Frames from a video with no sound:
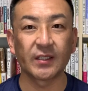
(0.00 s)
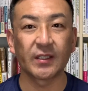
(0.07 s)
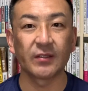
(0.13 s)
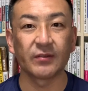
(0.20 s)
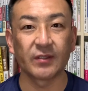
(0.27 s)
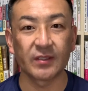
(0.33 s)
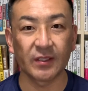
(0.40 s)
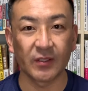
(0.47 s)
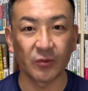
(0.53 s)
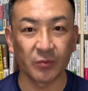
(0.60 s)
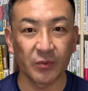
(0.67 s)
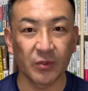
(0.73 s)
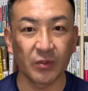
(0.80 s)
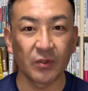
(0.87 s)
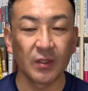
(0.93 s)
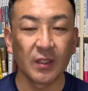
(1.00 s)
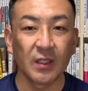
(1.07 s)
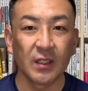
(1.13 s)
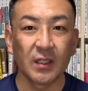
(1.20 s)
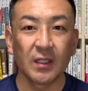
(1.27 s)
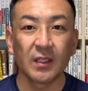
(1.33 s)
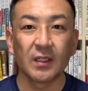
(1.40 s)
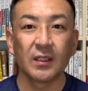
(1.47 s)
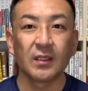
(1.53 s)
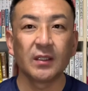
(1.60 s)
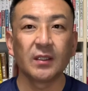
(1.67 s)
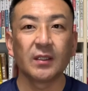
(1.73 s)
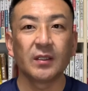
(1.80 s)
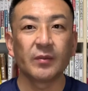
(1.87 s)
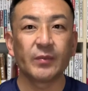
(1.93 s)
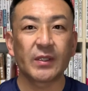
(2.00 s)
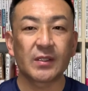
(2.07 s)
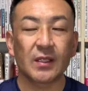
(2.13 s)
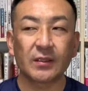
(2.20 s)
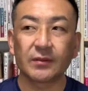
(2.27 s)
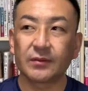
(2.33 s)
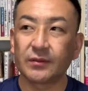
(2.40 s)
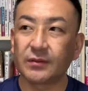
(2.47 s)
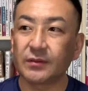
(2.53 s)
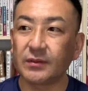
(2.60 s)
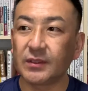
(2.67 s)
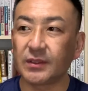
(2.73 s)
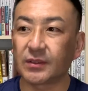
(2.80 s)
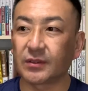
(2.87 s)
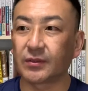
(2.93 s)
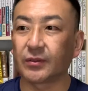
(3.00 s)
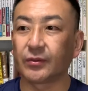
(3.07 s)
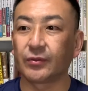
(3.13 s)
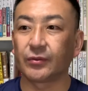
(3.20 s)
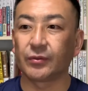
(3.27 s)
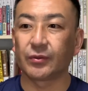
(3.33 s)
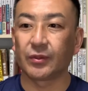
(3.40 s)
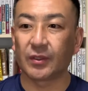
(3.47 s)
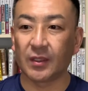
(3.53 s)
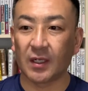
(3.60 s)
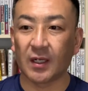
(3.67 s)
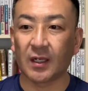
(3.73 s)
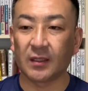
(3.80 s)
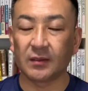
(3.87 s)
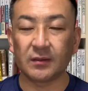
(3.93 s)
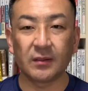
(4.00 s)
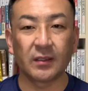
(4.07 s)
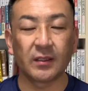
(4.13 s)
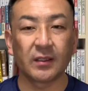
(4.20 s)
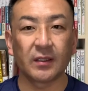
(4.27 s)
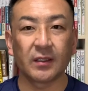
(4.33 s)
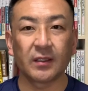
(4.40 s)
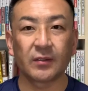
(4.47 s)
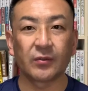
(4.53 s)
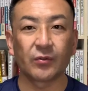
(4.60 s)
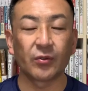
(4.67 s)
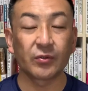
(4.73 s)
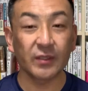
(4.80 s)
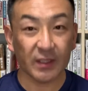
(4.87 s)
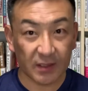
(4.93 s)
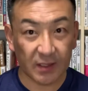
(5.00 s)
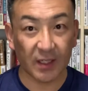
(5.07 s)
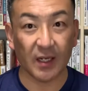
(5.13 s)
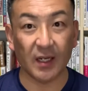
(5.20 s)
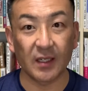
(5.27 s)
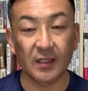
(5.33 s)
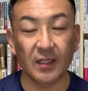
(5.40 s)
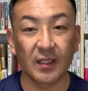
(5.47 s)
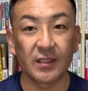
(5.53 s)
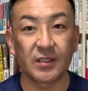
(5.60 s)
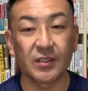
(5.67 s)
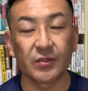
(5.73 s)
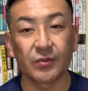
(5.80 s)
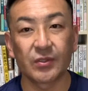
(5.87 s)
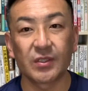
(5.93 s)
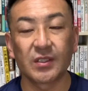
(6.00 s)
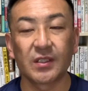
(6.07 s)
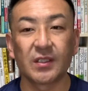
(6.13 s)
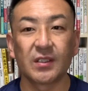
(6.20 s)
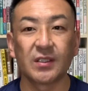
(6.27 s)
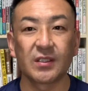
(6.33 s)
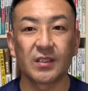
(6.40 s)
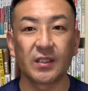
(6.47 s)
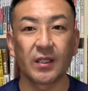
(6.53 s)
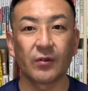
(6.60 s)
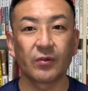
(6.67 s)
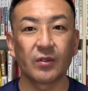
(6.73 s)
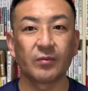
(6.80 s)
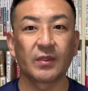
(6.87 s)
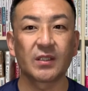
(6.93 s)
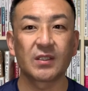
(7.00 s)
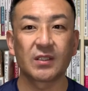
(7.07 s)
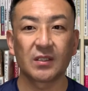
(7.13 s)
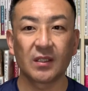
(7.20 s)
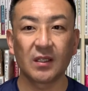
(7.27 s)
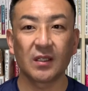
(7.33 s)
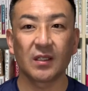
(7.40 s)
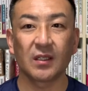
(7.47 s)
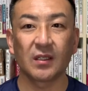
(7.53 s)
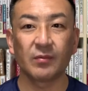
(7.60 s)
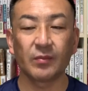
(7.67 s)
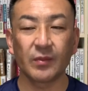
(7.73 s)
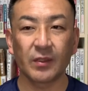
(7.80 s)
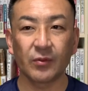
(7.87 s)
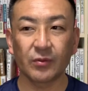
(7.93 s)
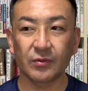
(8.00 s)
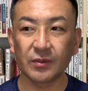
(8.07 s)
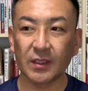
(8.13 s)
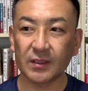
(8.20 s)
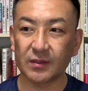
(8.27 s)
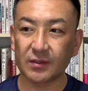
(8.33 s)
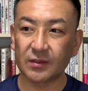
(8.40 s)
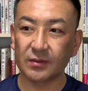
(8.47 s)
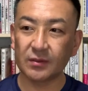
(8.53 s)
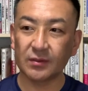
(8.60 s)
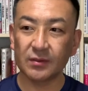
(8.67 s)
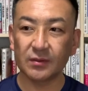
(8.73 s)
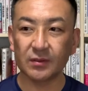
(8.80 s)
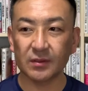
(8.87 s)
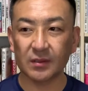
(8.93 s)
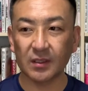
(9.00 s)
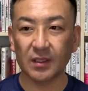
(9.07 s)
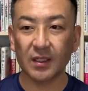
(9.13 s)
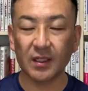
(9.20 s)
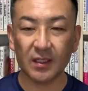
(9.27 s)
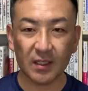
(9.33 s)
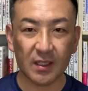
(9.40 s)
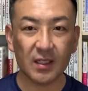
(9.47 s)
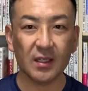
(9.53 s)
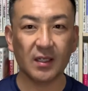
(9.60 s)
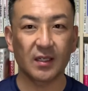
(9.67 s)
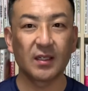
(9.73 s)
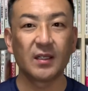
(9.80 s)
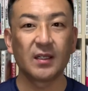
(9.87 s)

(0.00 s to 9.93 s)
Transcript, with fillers: てるんですけども、まあ、昨日というか、えーと、6月から開始をしておりまして、まあ、6月から